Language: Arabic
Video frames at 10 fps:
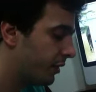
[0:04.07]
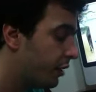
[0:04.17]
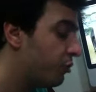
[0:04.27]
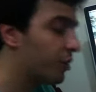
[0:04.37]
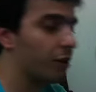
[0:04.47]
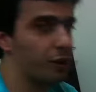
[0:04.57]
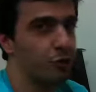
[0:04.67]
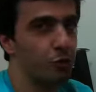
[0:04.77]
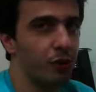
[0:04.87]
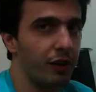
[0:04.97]
ليش
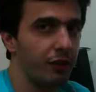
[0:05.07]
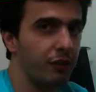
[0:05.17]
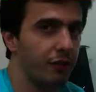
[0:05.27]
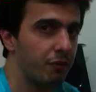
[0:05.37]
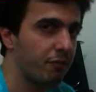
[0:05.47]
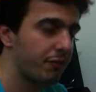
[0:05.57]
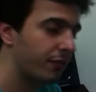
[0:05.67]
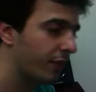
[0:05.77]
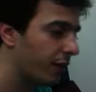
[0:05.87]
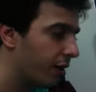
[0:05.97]
تركت شغلي؟ اه
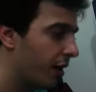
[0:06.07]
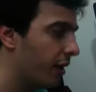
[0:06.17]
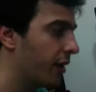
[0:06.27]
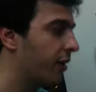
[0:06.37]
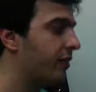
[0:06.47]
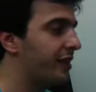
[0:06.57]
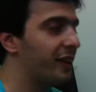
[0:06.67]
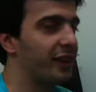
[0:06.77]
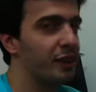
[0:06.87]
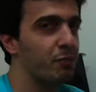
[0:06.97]
هاي
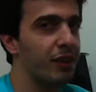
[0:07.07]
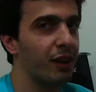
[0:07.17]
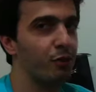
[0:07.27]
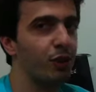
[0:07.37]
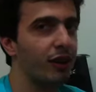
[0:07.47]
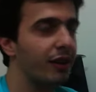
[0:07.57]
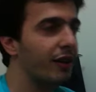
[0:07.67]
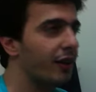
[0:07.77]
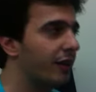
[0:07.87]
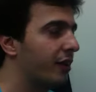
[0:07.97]
قصيدة كتبتها عشان
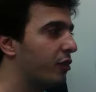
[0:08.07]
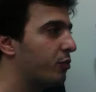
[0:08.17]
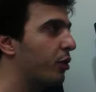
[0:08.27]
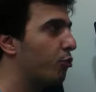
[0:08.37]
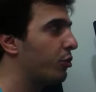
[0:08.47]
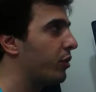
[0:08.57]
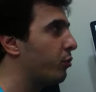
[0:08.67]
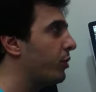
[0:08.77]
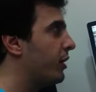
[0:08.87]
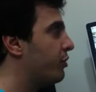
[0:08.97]
الناس بضلوا
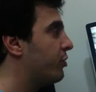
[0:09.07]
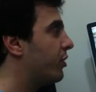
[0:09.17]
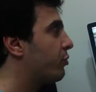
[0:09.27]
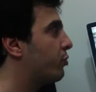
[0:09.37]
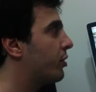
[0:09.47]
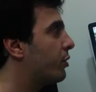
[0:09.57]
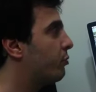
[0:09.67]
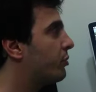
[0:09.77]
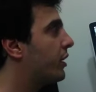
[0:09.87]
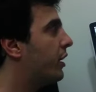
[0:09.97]
يسألوني ليش تركت شغلي
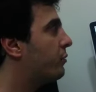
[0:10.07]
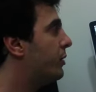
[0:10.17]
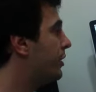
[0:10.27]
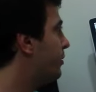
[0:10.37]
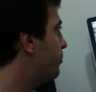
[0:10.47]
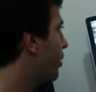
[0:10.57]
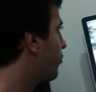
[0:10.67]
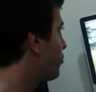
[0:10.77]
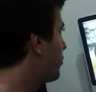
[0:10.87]
وطلعت مني بعرف